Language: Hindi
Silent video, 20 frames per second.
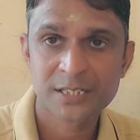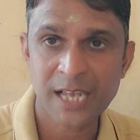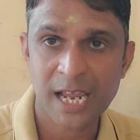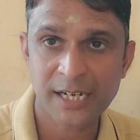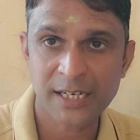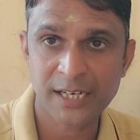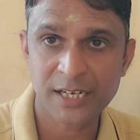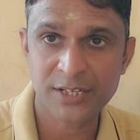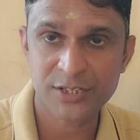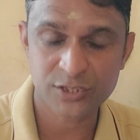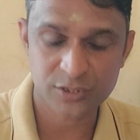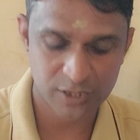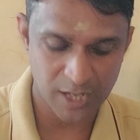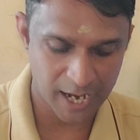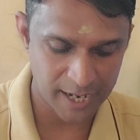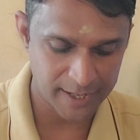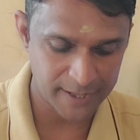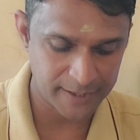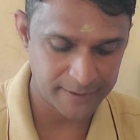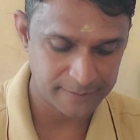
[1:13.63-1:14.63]
सेटिंग्स
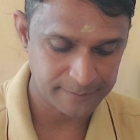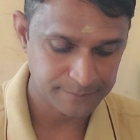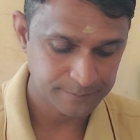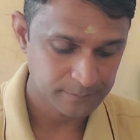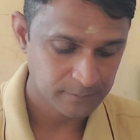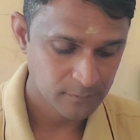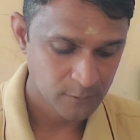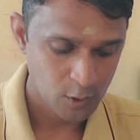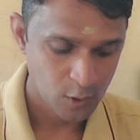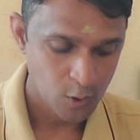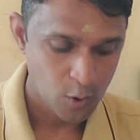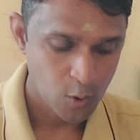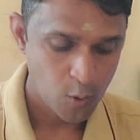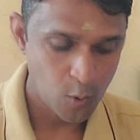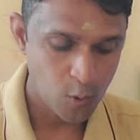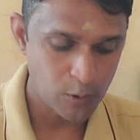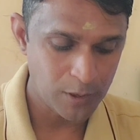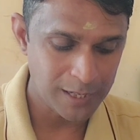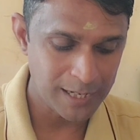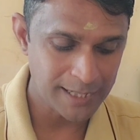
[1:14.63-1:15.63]
टाइगर
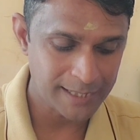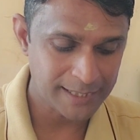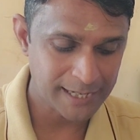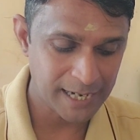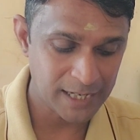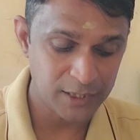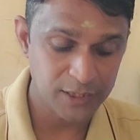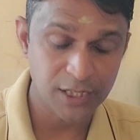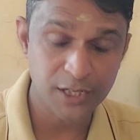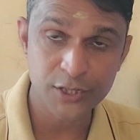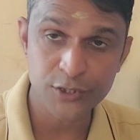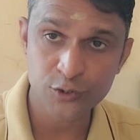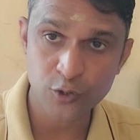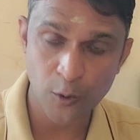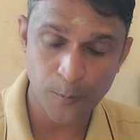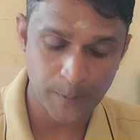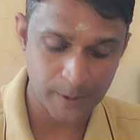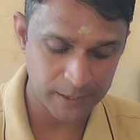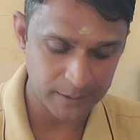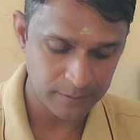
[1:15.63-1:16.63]
ओनली कैंटर इज
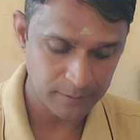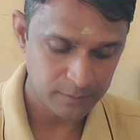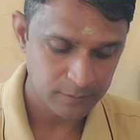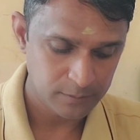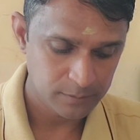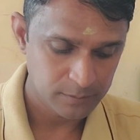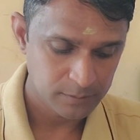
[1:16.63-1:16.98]
ओपन